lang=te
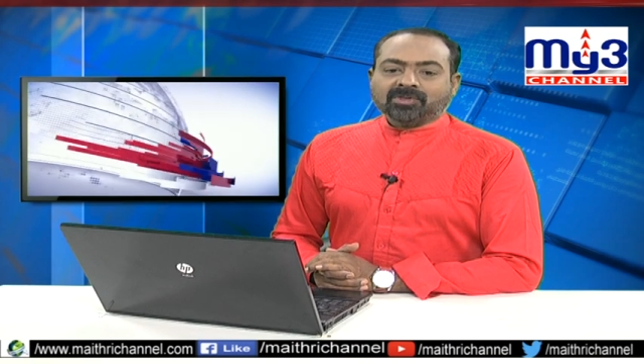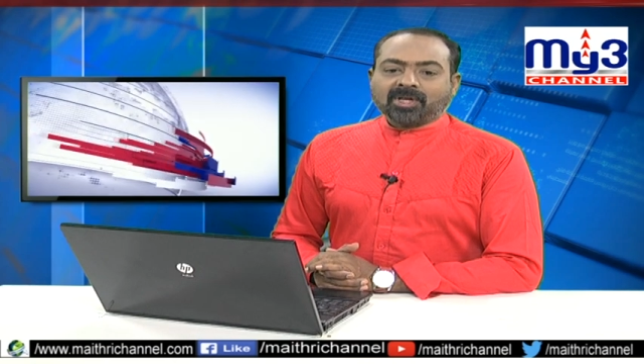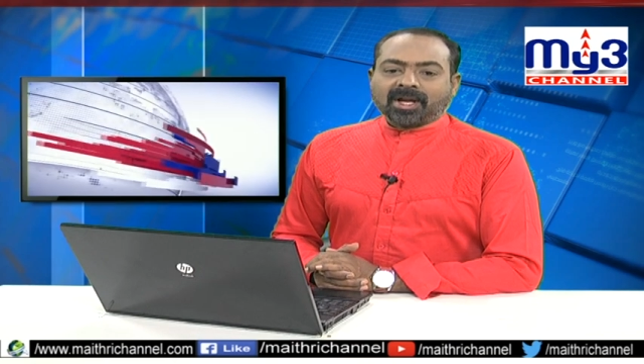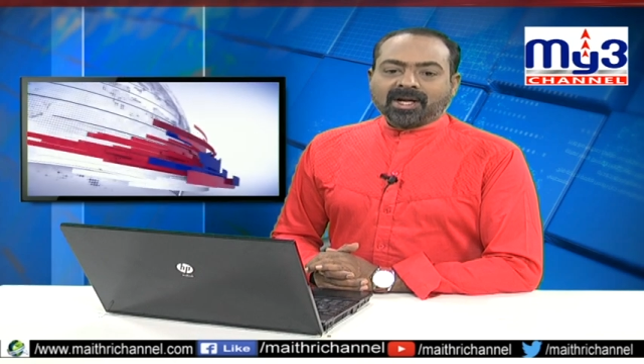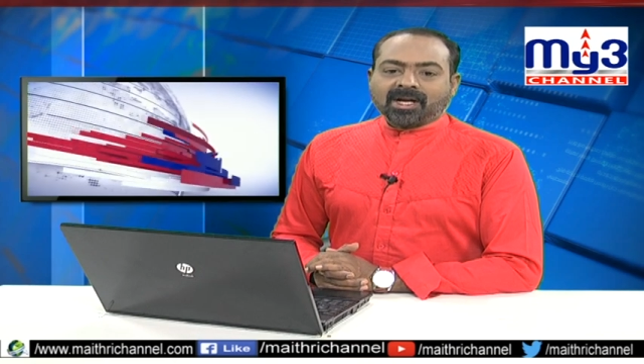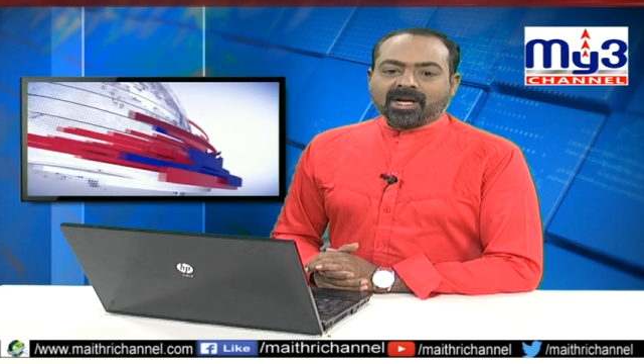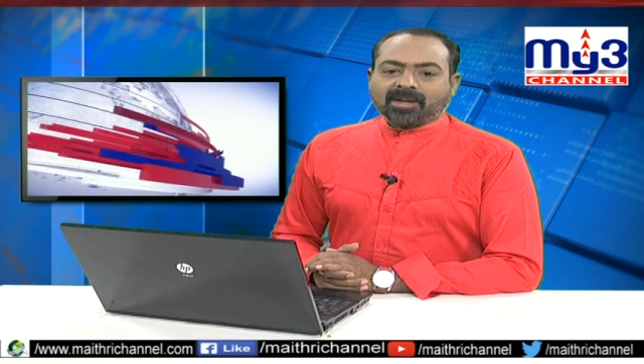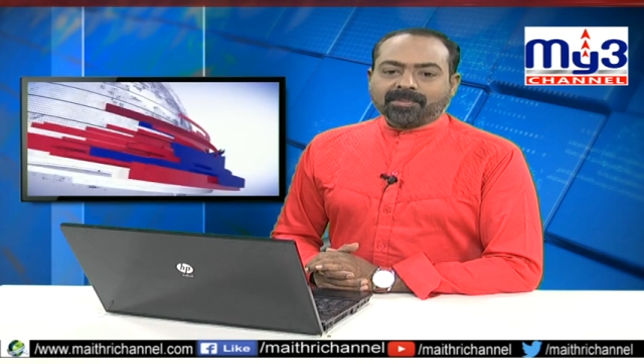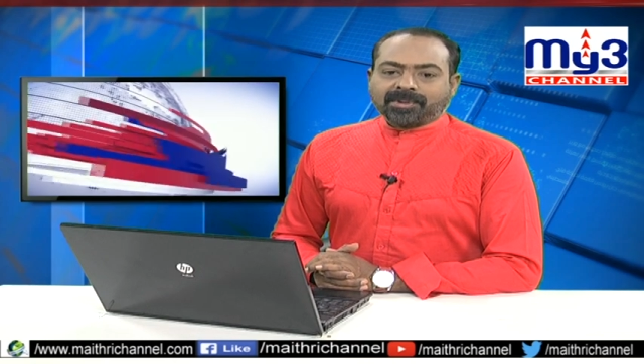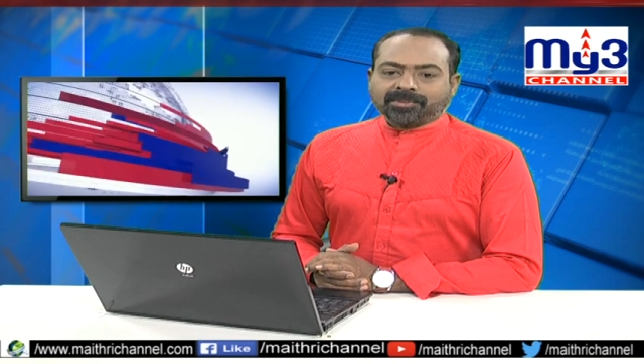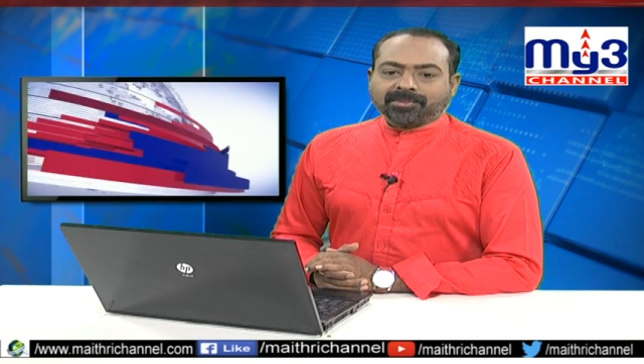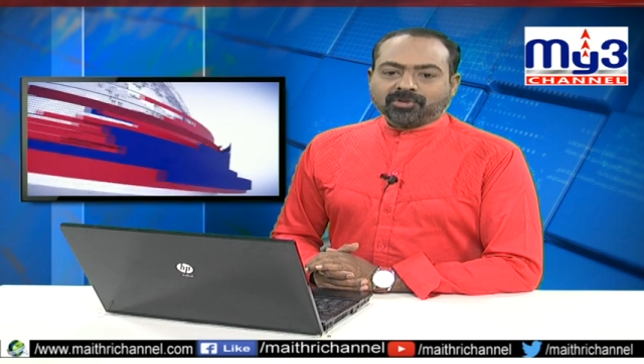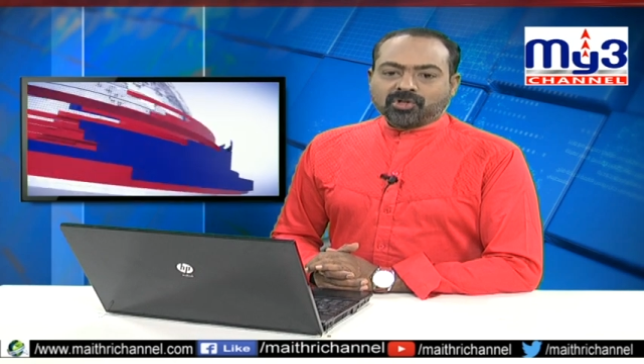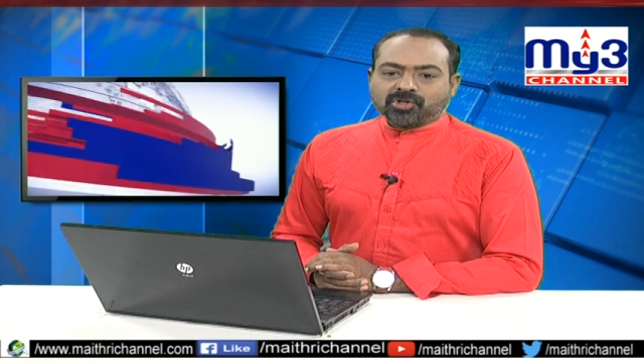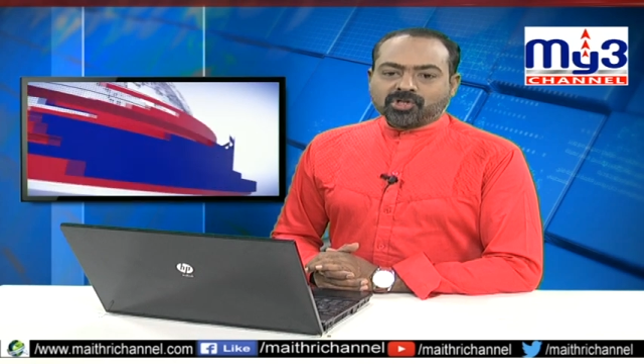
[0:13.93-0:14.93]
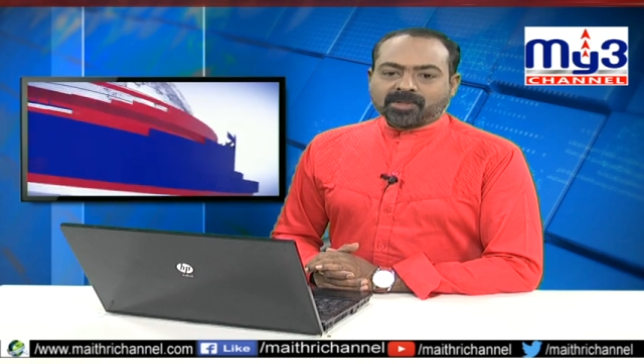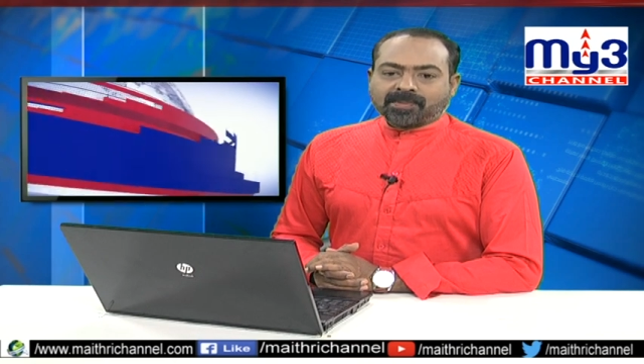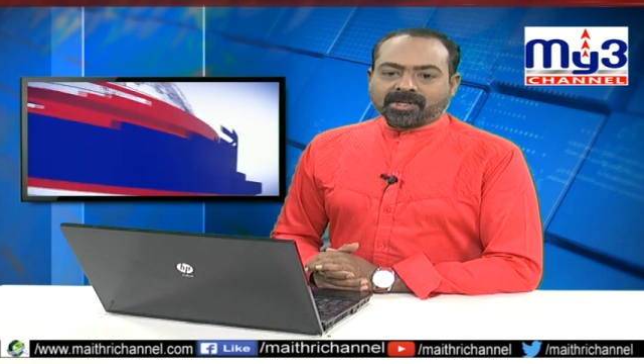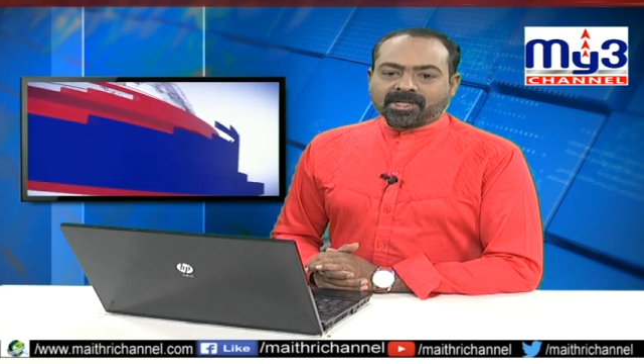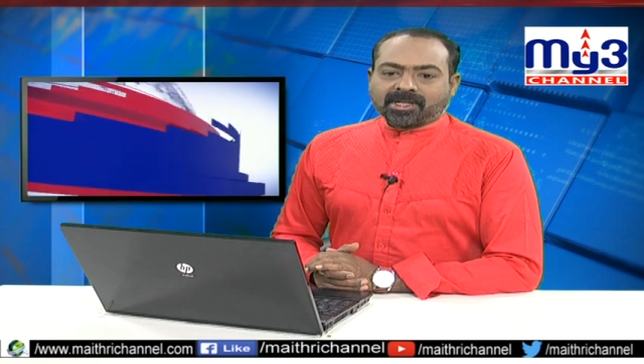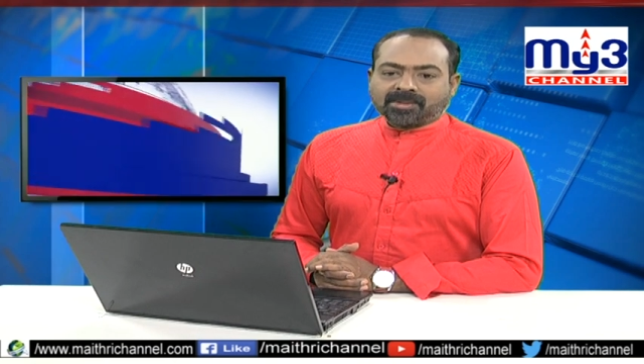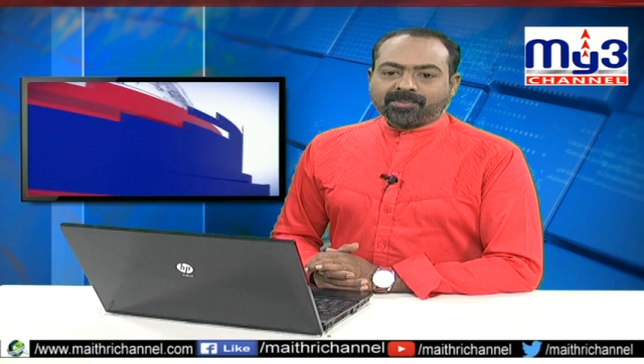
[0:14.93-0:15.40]
తెలంగాణ ప్రభుత్వం
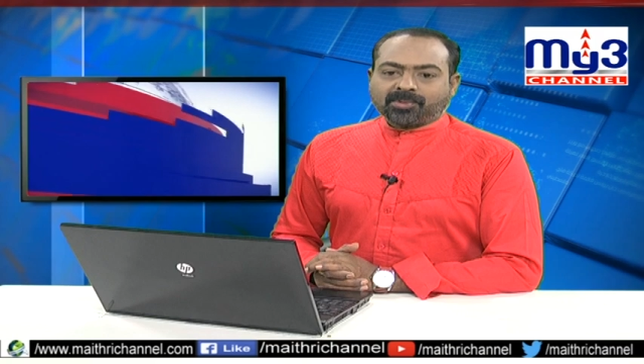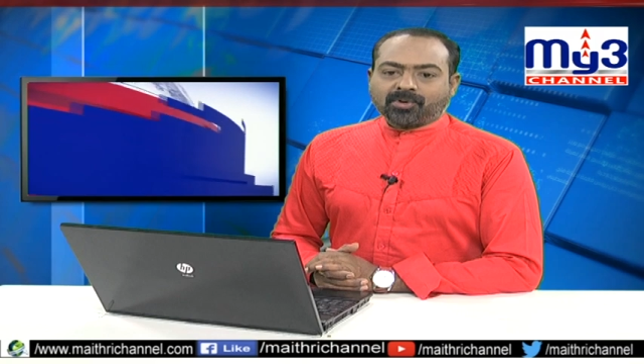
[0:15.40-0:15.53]
చేపట్టిన